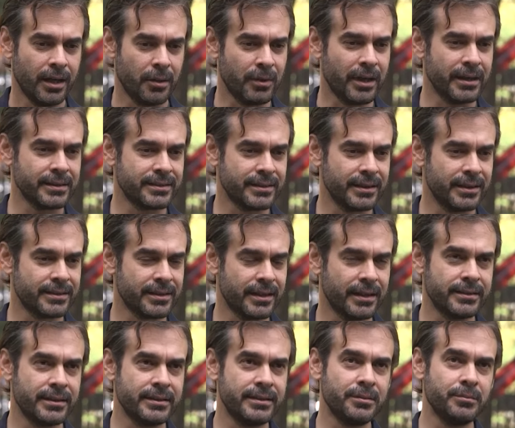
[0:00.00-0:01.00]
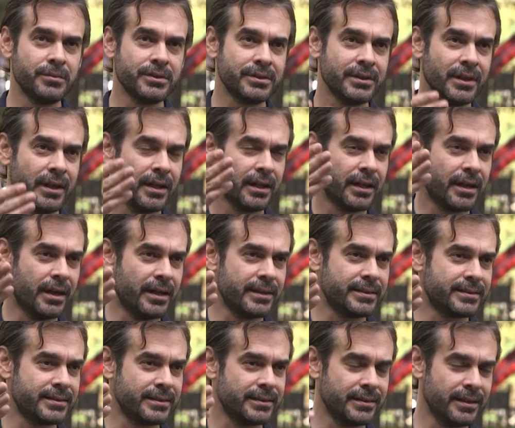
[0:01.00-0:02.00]
Ama hasta yatağı dediğimiz
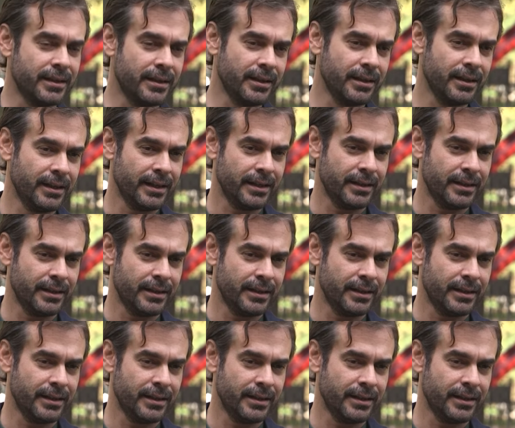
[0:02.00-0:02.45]
karşısında